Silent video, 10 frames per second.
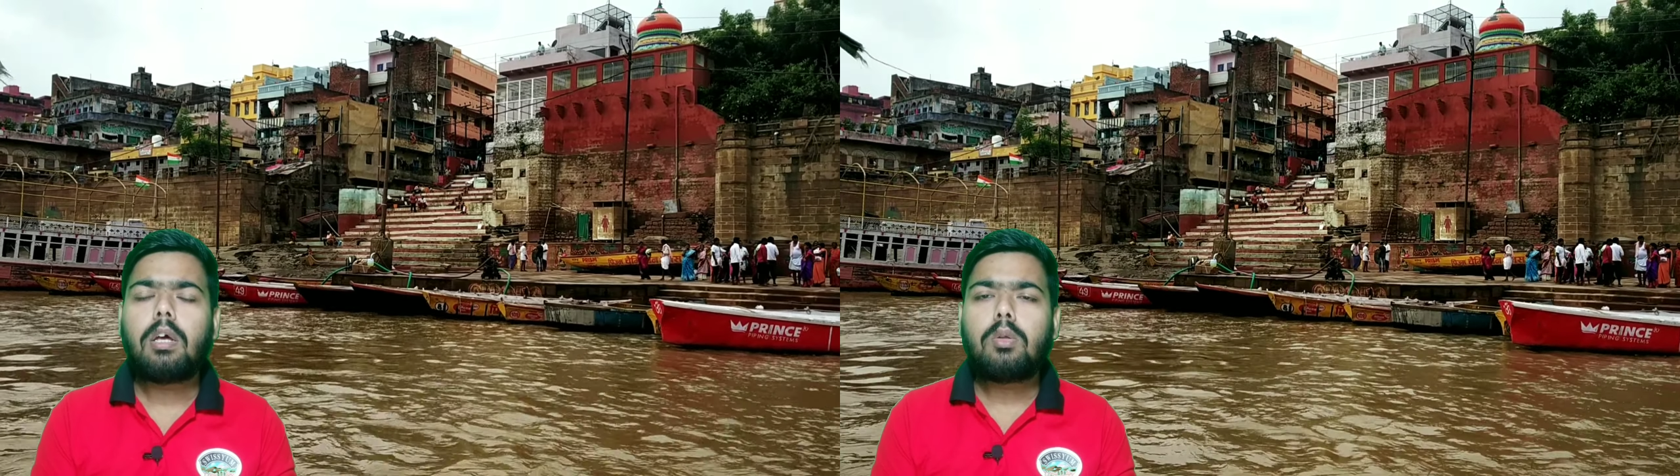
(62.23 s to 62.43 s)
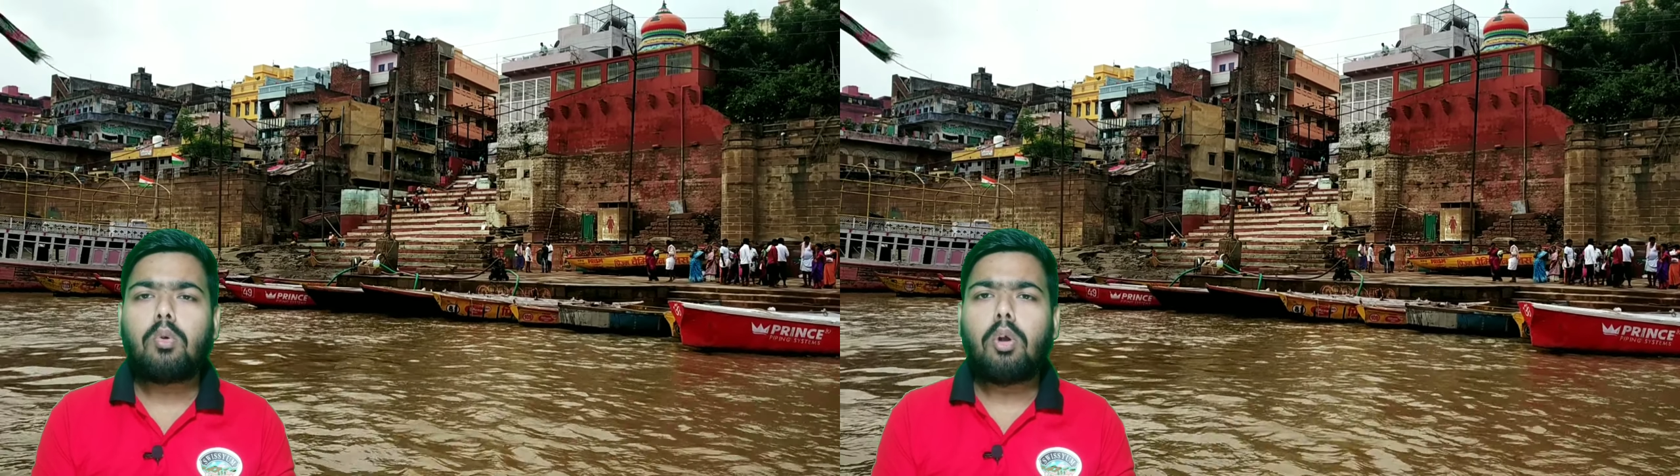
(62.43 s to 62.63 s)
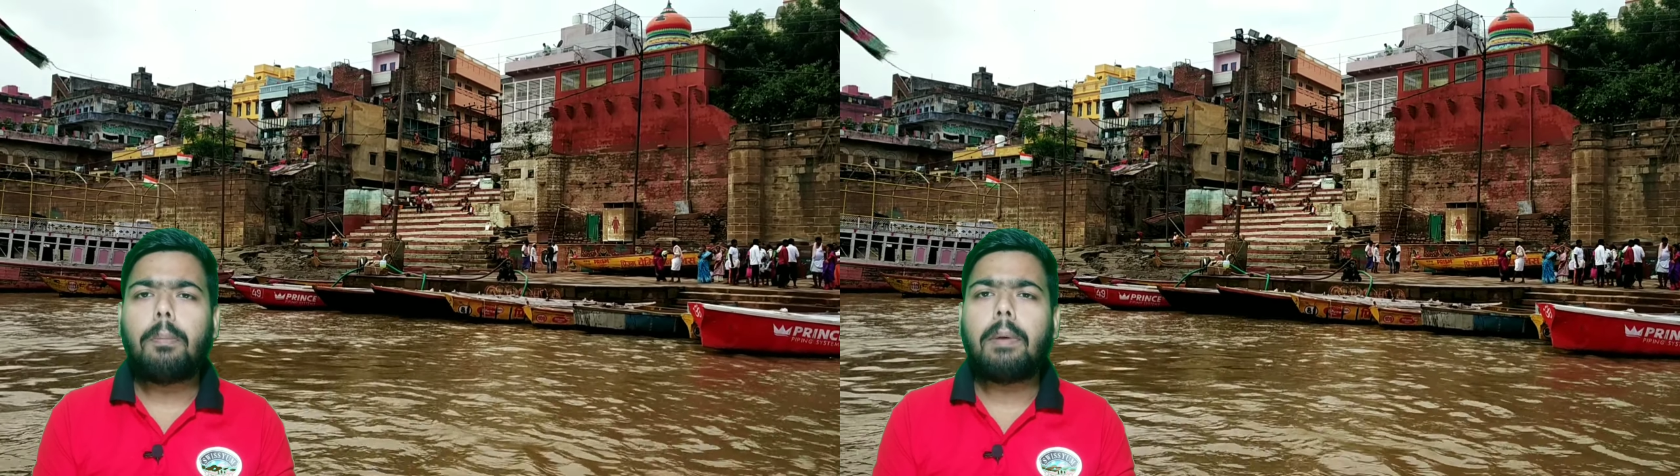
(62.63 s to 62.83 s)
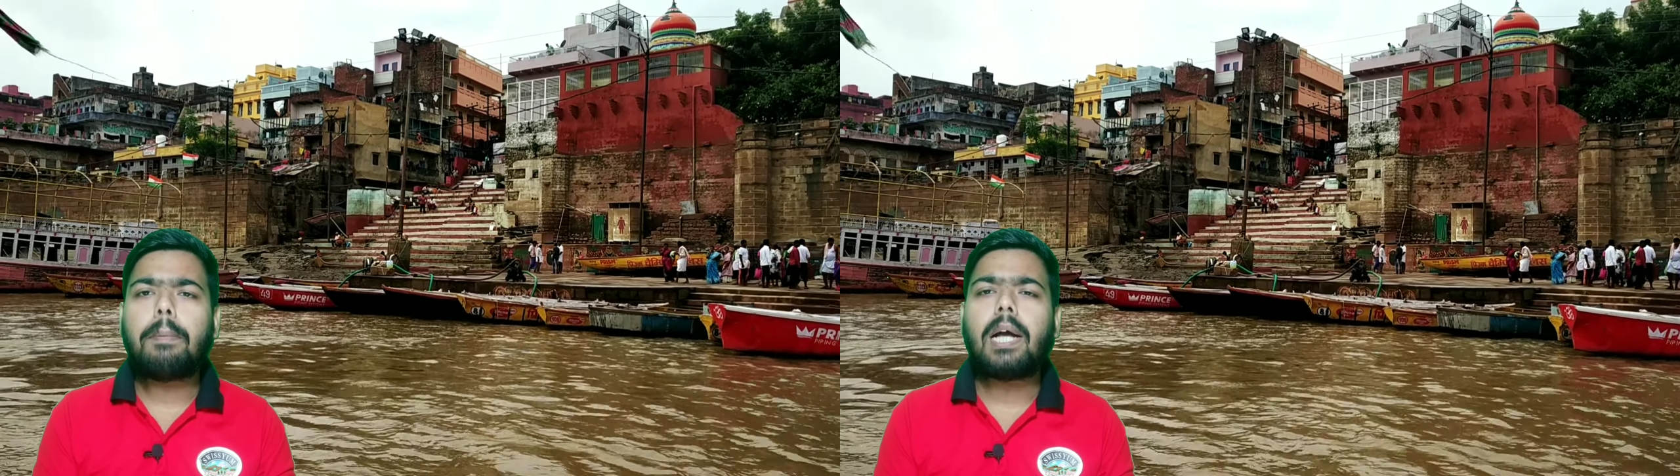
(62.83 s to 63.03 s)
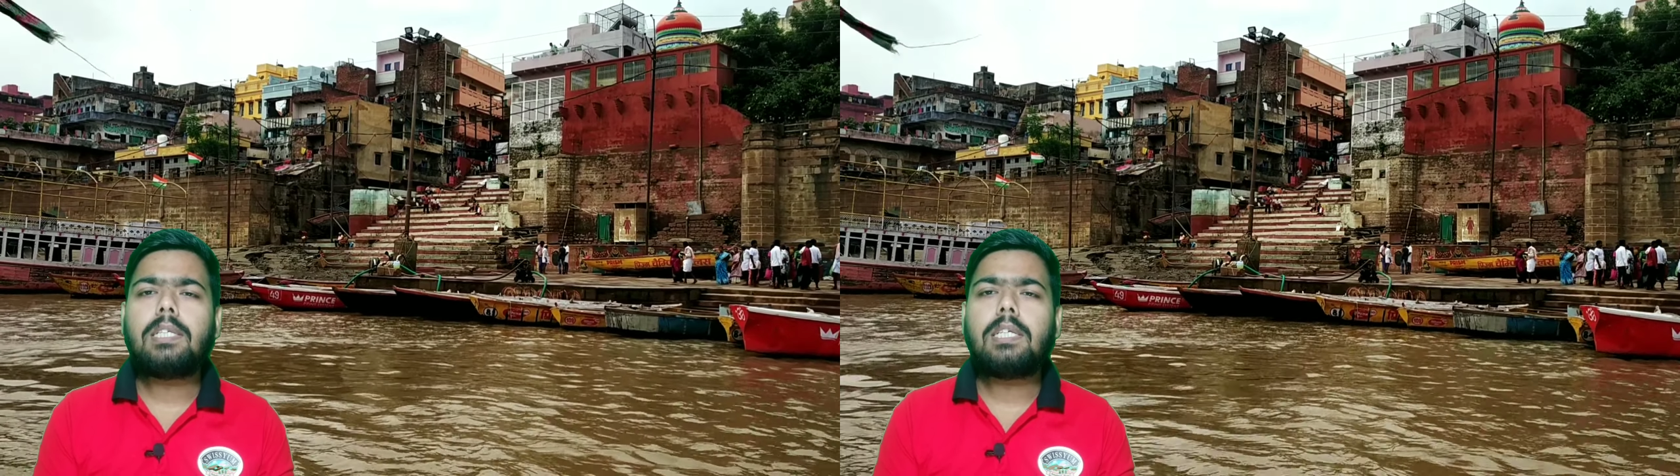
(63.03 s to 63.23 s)
दोनों में
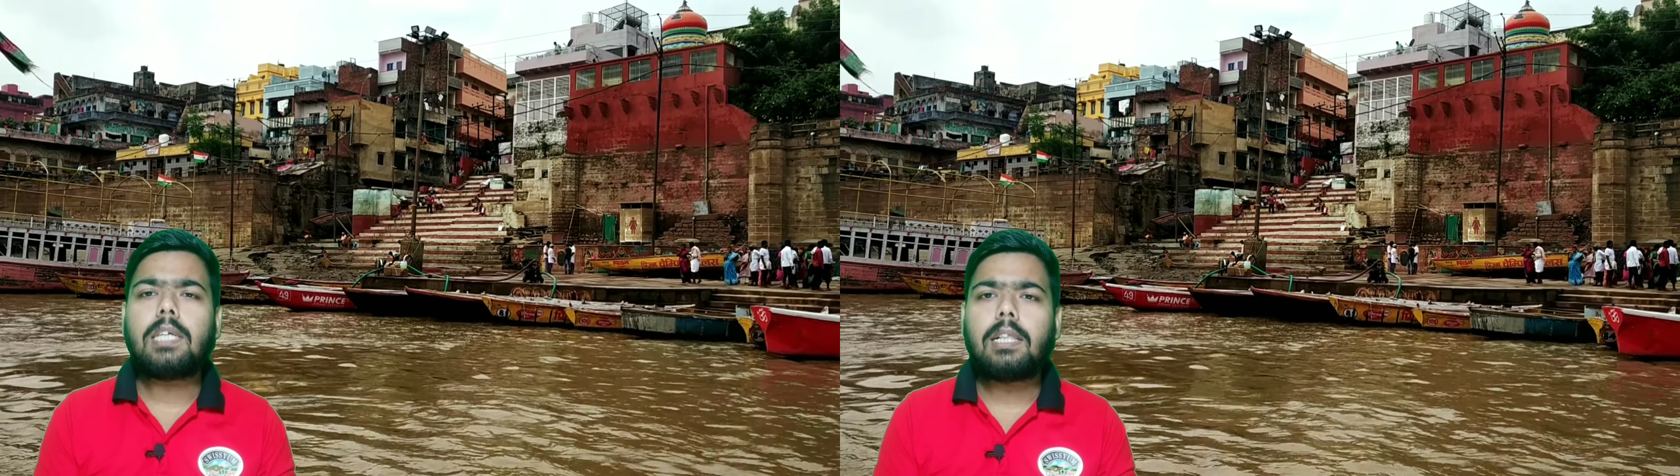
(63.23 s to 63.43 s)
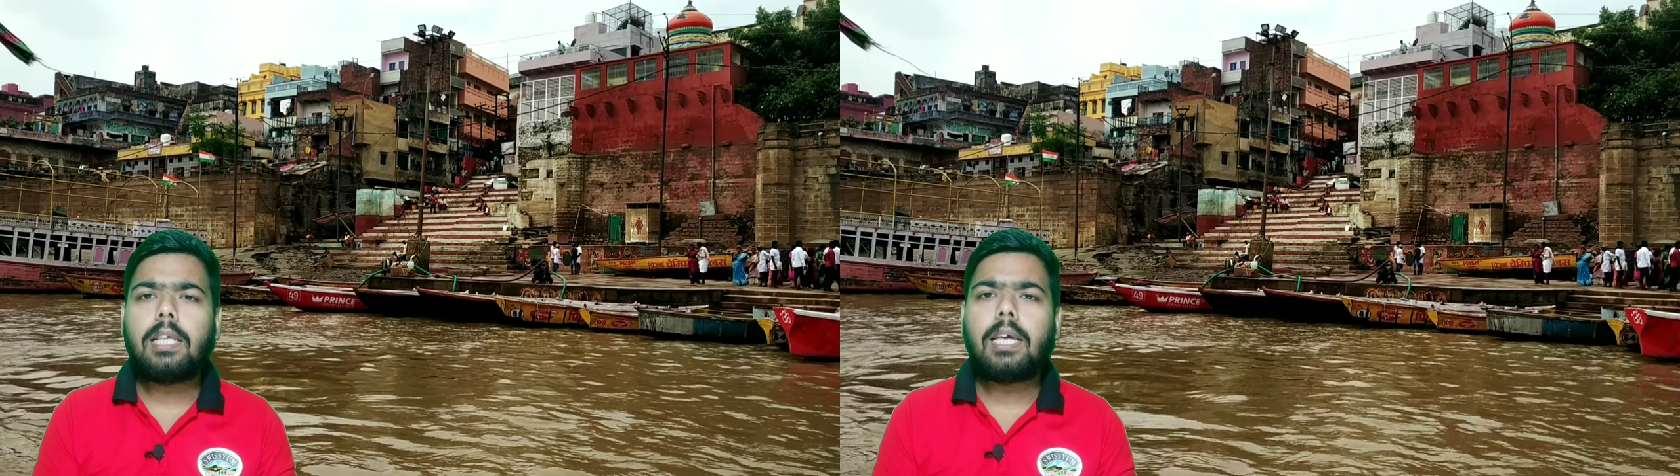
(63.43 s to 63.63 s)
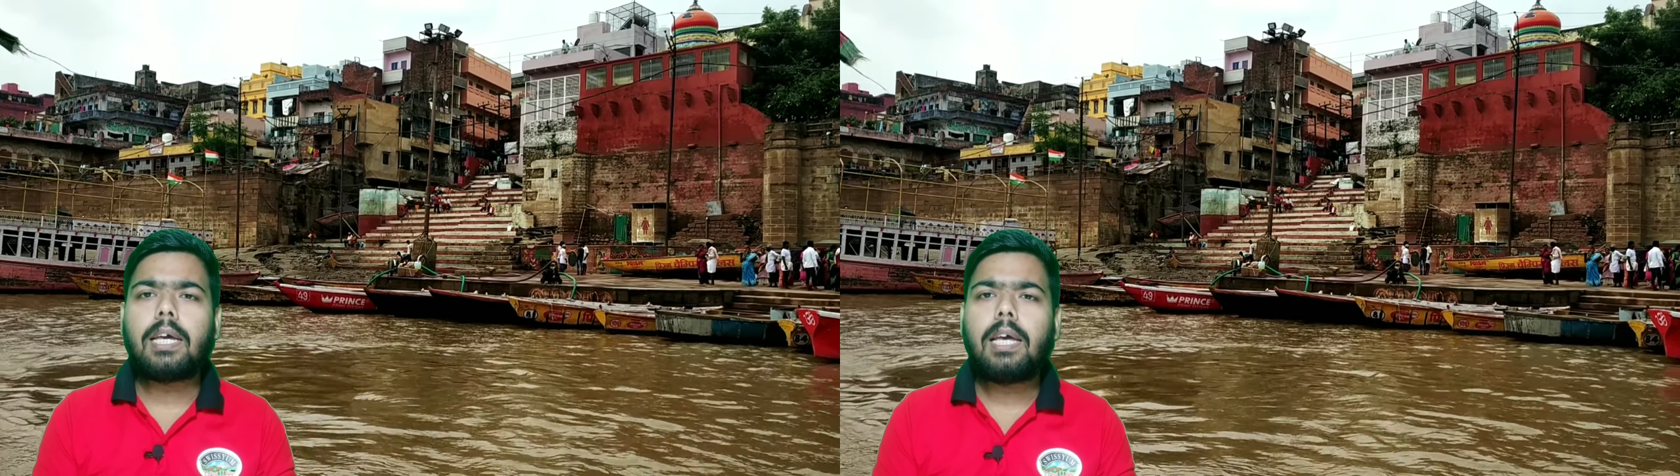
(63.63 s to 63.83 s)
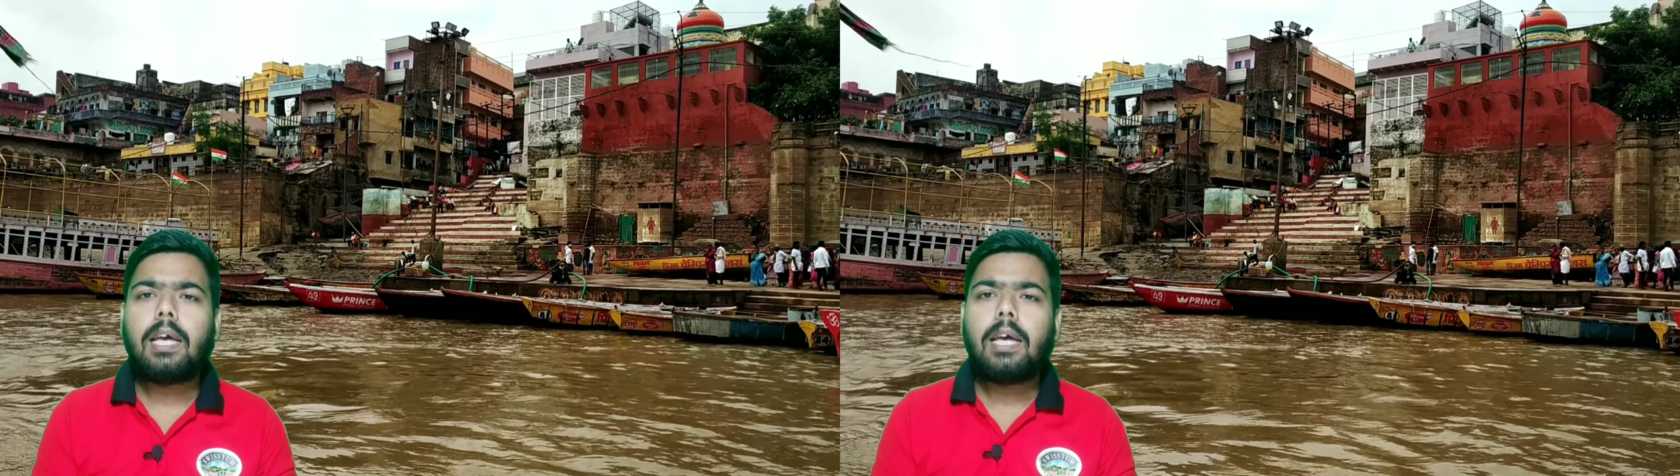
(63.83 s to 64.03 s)
बातचीत चलती है